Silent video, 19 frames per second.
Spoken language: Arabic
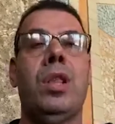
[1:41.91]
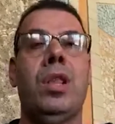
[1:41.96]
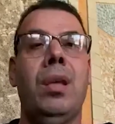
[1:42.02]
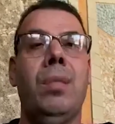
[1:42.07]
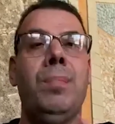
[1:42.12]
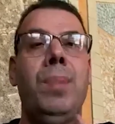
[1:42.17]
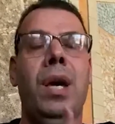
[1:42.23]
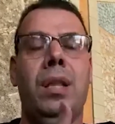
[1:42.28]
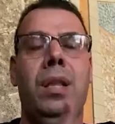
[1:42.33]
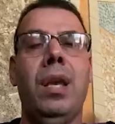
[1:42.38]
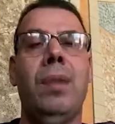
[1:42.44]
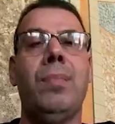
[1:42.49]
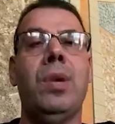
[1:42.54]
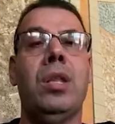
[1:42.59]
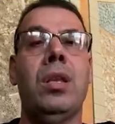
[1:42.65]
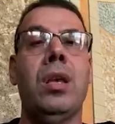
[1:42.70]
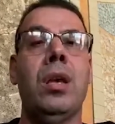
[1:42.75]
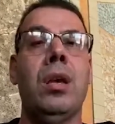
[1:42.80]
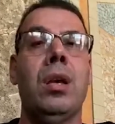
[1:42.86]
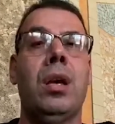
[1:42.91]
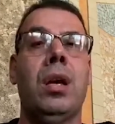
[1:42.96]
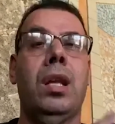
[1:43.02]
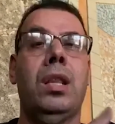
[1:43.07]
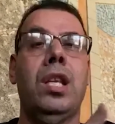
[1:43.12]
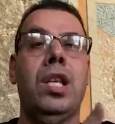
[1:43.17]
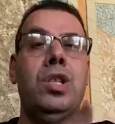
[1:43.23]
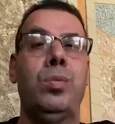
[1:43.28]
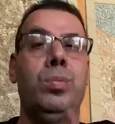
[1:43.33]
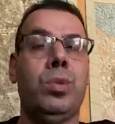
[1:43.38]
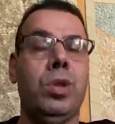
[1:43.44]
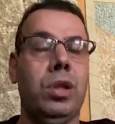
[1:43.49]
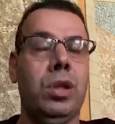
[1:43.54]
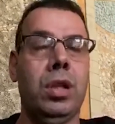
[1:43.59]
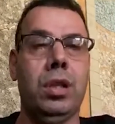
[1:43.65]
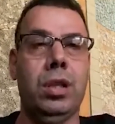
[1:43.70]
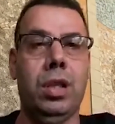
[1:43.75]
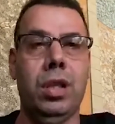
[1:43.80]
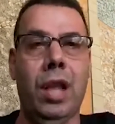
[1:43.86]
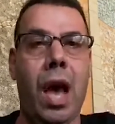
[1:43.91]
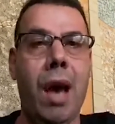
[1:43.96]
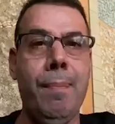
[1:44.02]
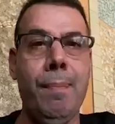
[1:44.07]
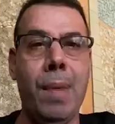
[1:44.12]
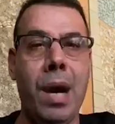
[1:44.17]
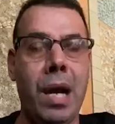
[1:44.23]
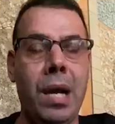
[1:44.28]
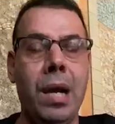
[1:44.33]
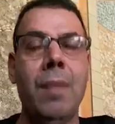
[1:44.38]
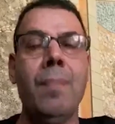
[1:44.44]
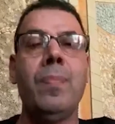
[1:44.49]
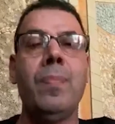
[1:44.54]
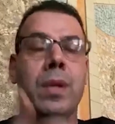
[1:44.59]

بيعتمد قديش بتقدر تتحمل